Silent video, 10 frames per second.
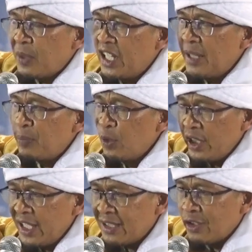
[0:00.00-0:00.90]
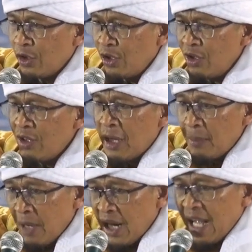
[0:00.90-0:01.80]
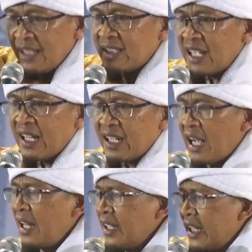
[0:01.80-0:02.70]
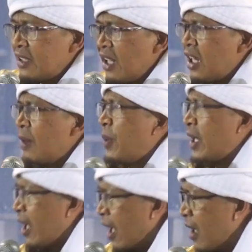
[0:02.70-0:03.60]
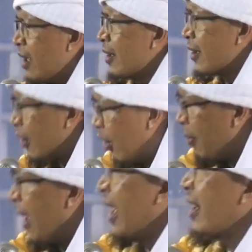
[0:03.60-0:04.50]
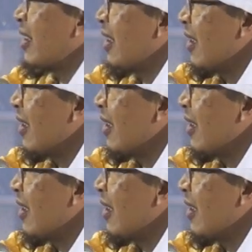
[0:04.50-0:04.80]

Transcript: penipu itu mengantarkan kita kepada tobat